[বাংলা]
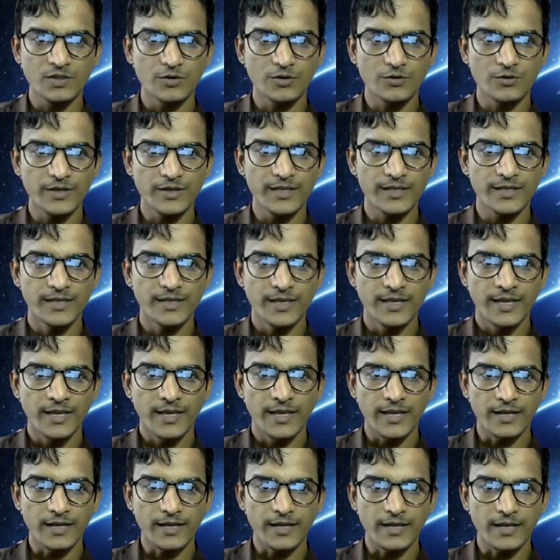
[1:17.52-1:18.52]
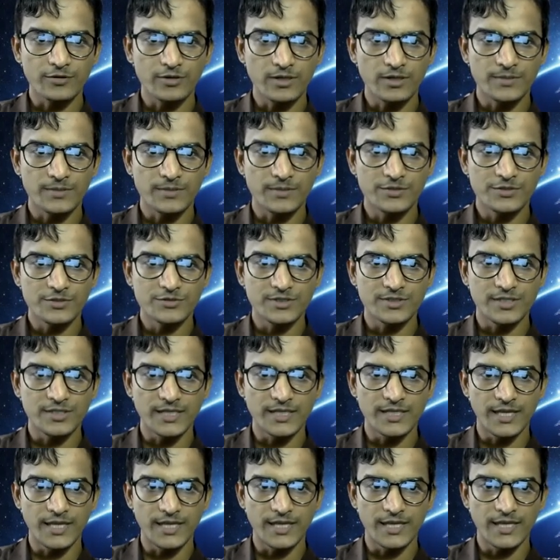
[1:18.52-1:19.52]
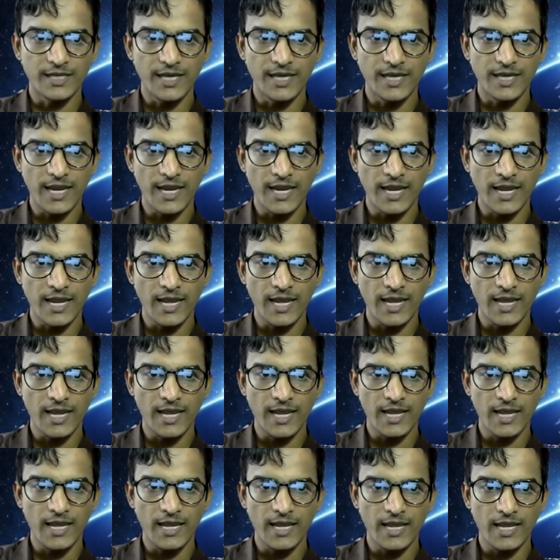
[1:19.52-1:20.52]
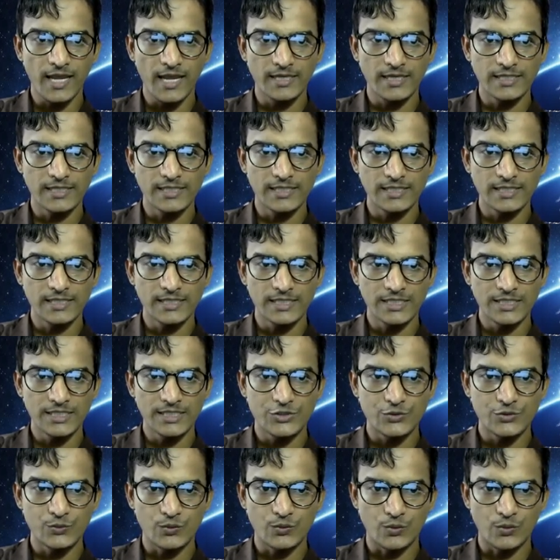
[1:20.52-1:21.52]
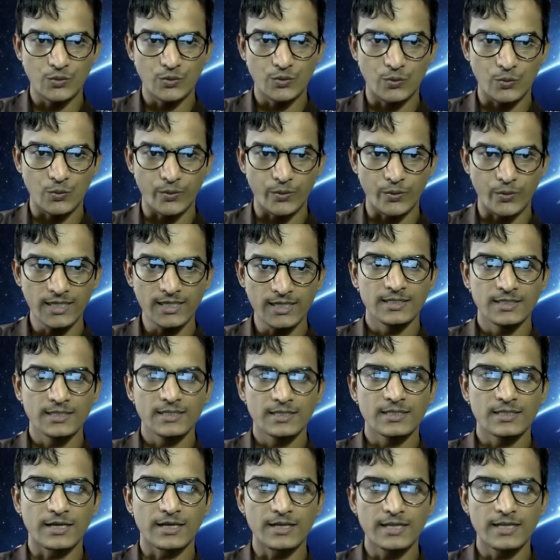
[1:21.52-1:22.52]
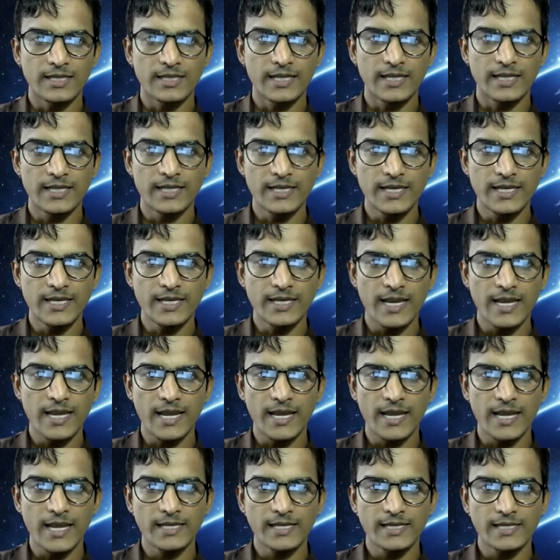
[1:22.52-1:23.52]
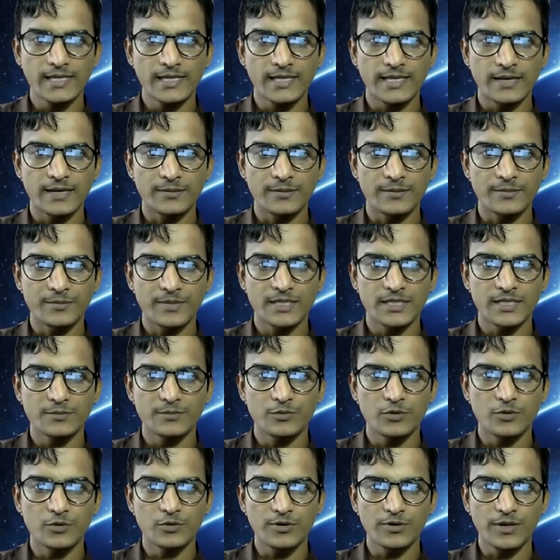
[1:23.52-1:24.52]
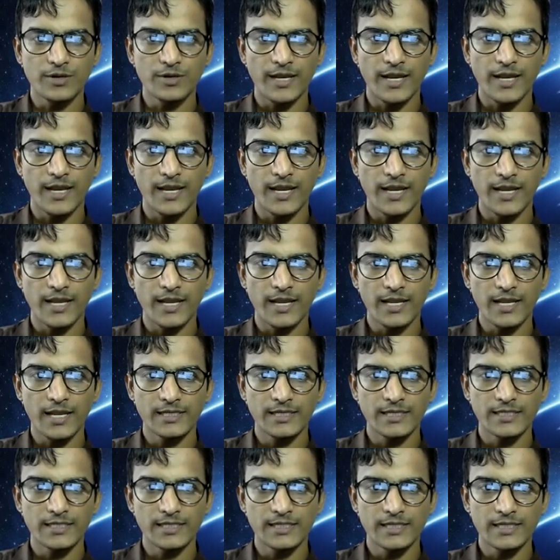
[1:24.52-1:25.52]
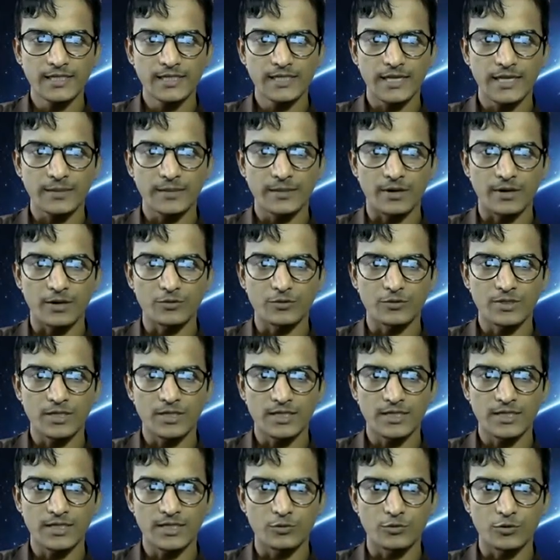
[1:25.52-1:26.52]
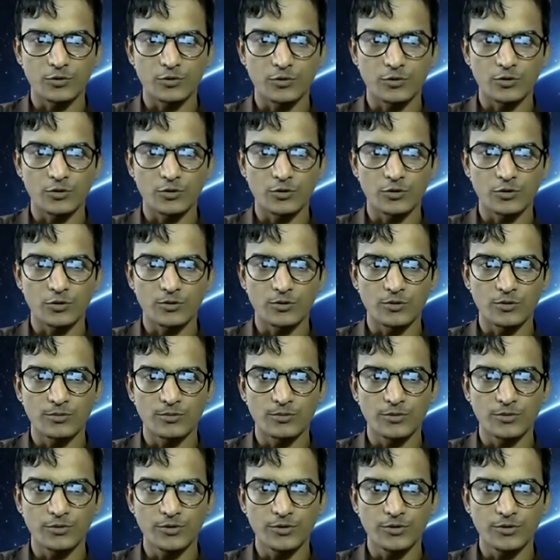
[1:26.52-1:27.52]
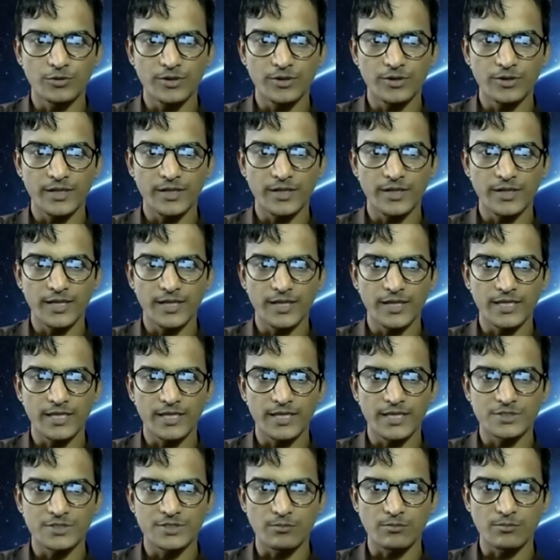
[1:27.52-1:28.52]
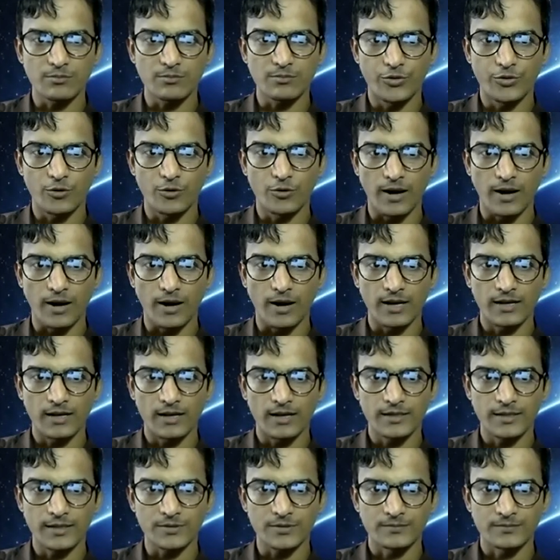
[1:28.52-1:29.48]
ওকে এখন আমরা যদি এই এ ই যুগ করি তাহলে এই এ ই e কে আমরা কি বলবো এ ই e, এই বাহুটাকে বলবো এই ত্রিভুজের মধ্যমা কেমন